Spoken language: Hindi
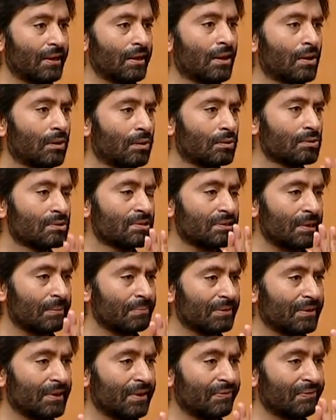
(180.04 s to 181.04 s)
हैं उन
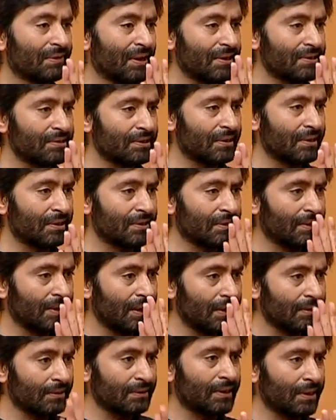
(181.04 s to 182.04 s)
सब के फैसले
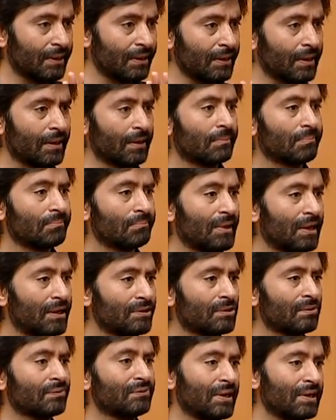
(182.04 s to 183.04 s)
गलत थे
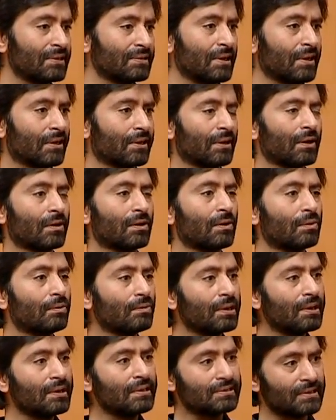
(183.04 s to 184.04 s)
मैं जो फैसला कर रहा
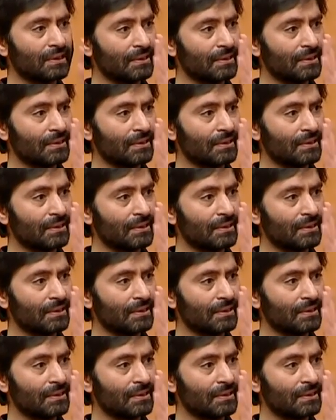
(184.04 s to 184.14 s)
हूँ वही